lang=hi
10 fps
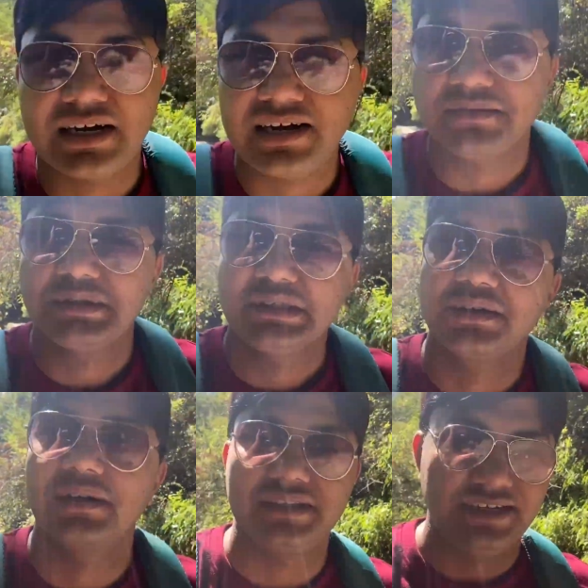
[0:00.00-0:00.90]
थकान भी
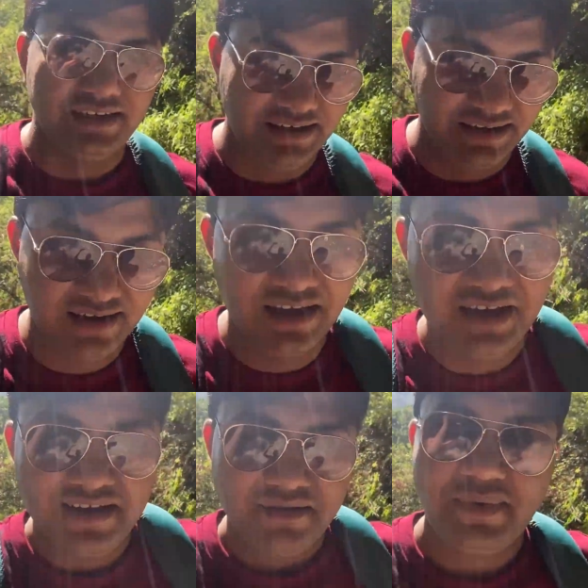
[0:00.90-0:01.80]
दूर होती है
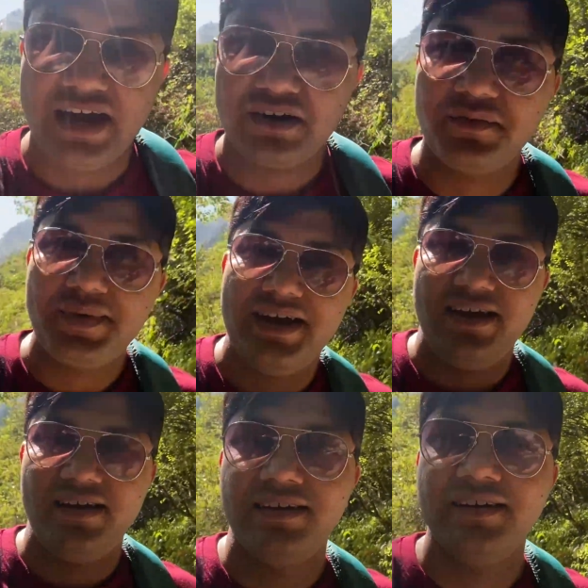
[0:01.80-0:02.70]
पैरों में
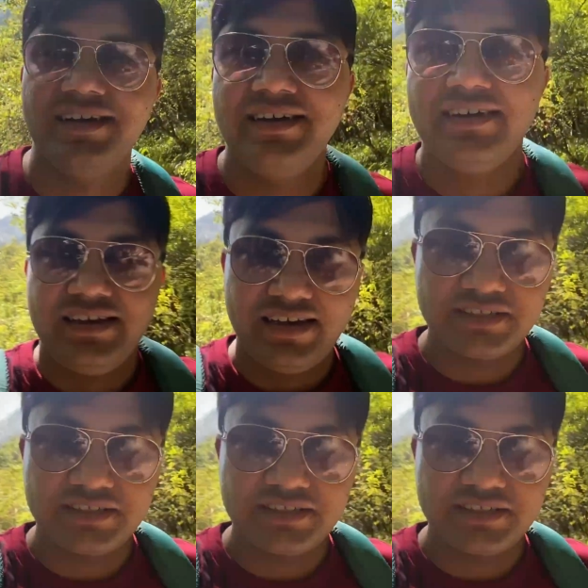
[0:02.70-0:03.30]
एक